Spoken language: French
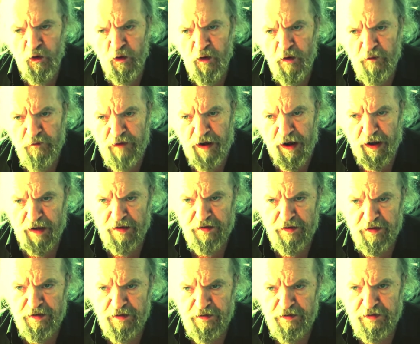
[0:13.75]
euh,
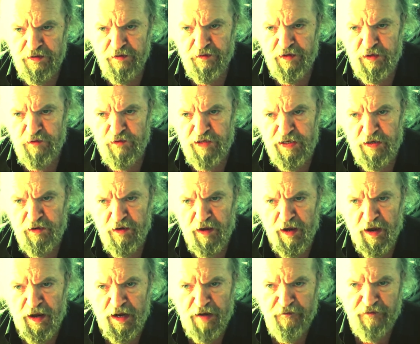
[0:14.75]
voilà, j'avais dire
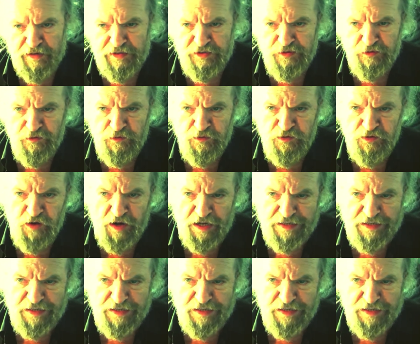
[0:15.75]
à la façon de genre la